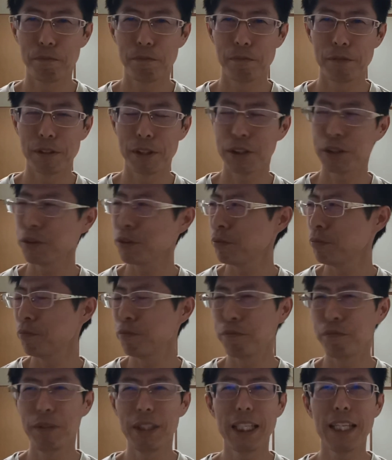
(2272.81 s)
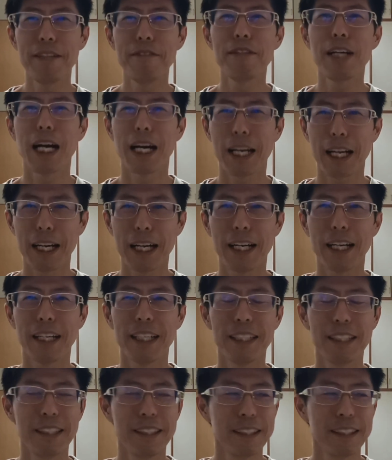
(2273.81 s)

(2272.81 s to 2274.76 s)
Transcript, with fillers: すごく見てるから、